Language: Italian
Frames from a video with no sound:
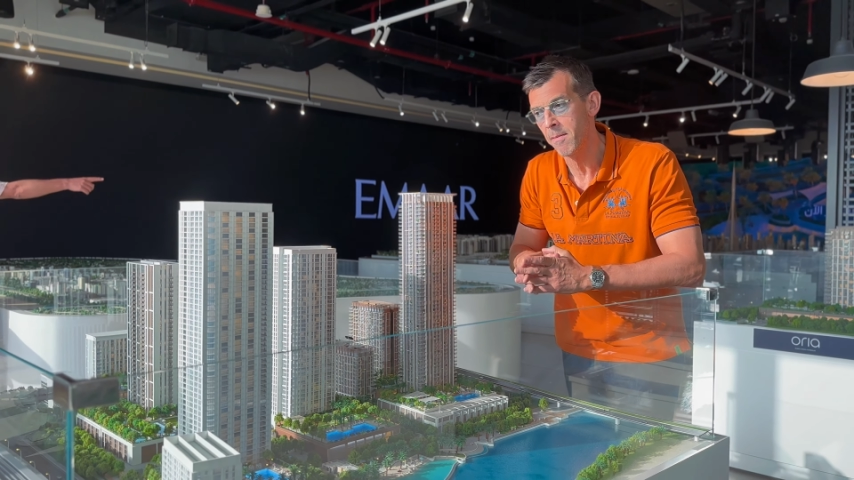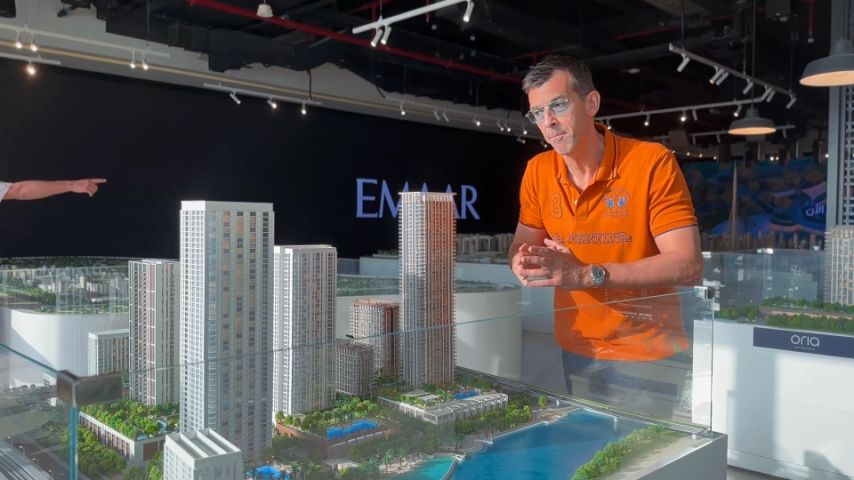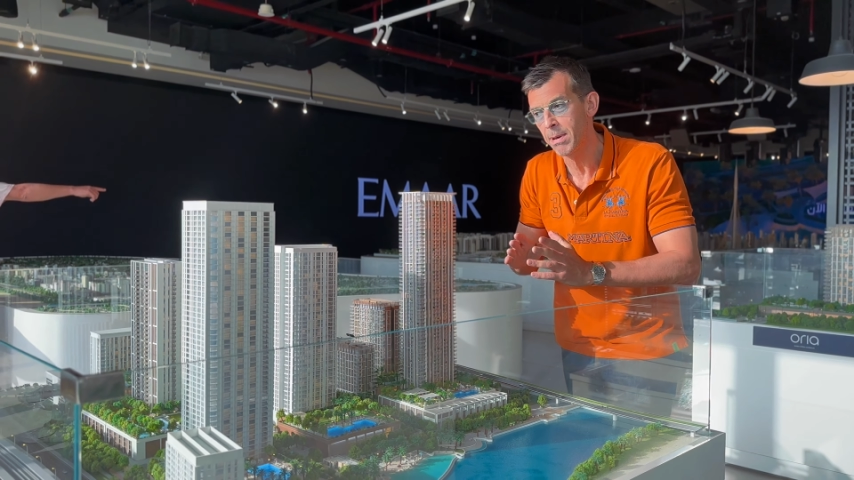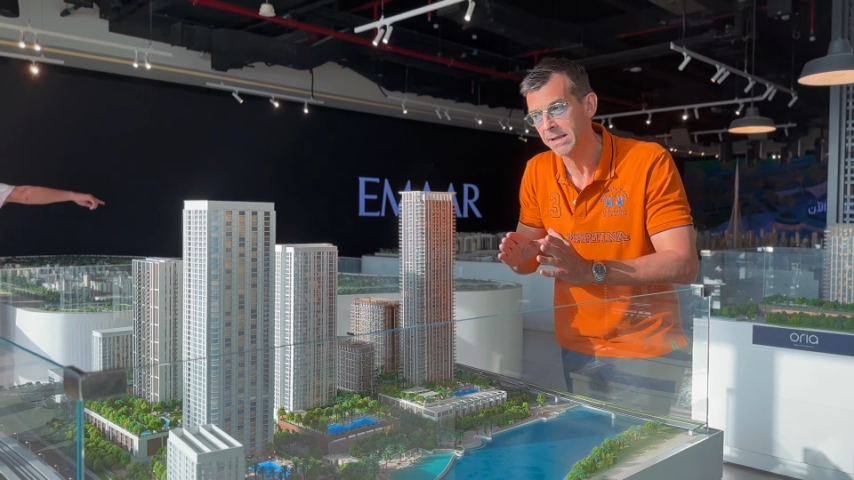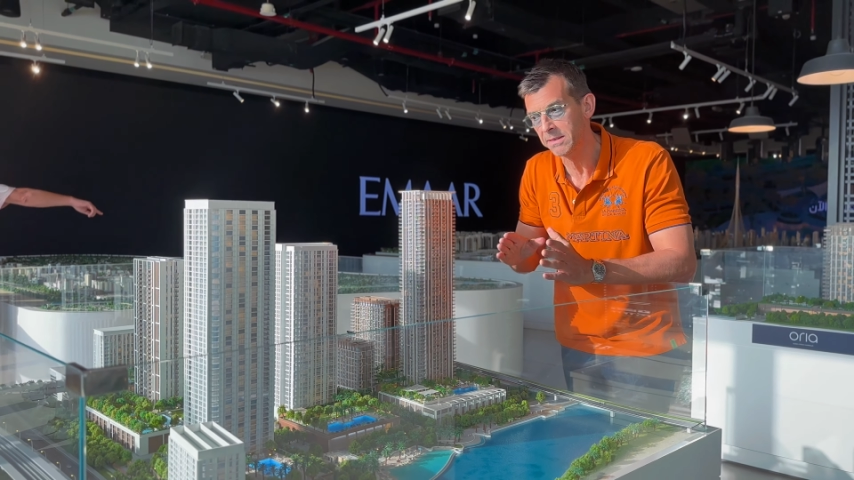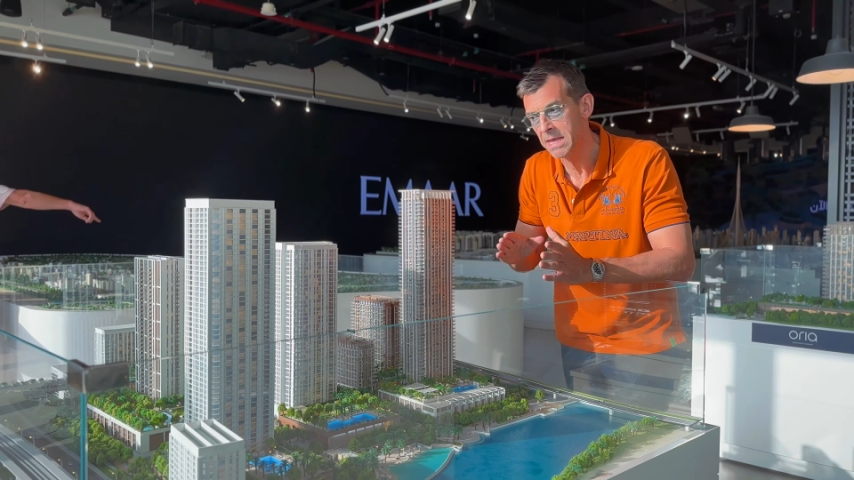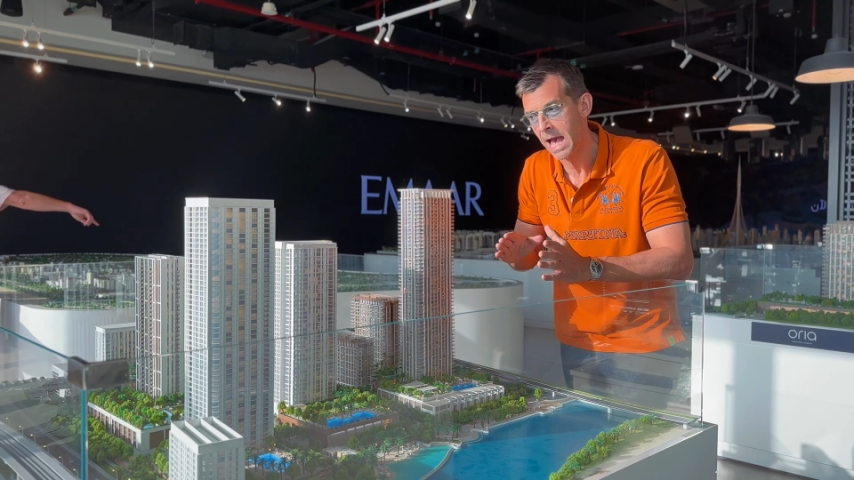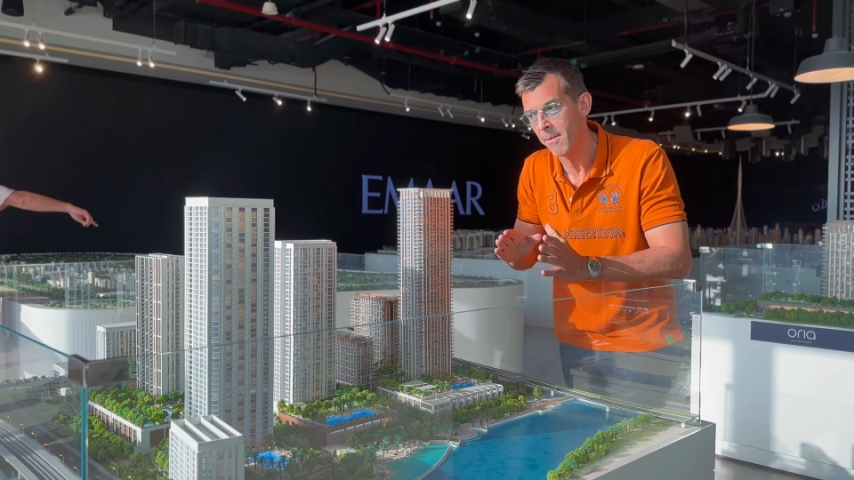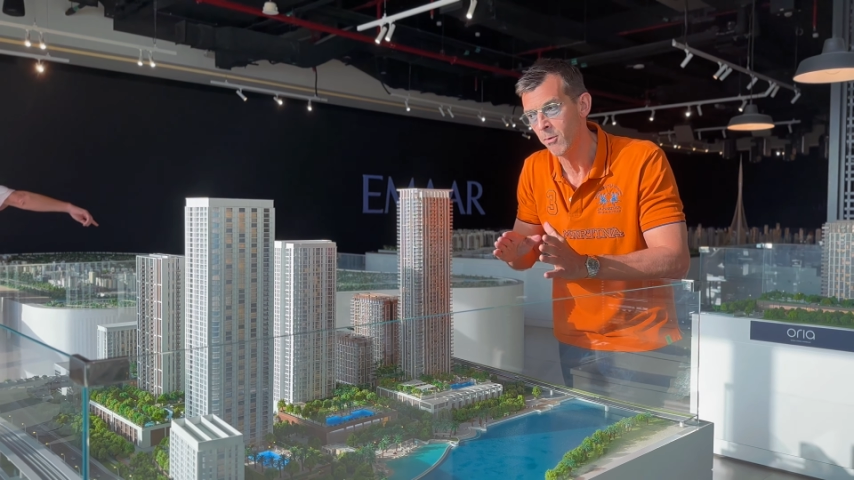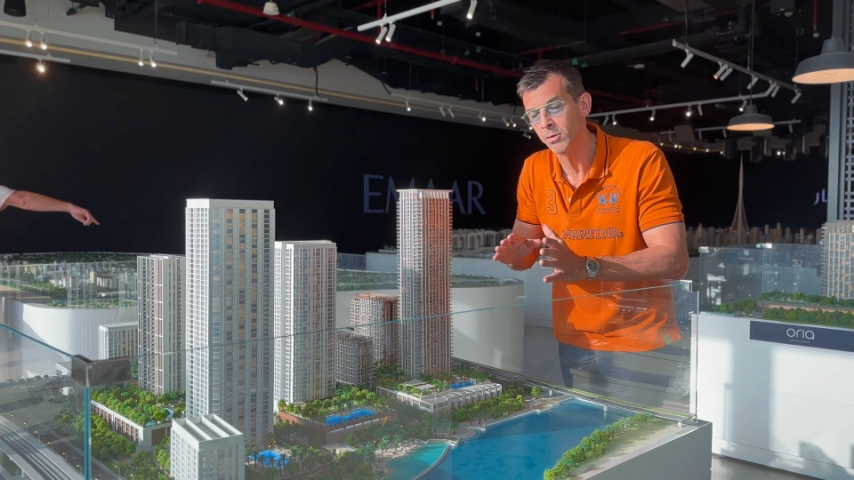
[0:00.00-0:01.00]

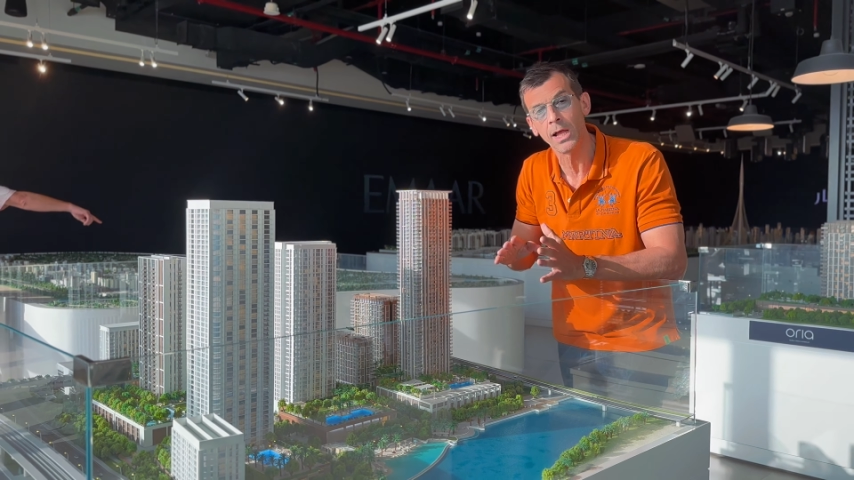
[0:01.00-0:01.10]
partiamo da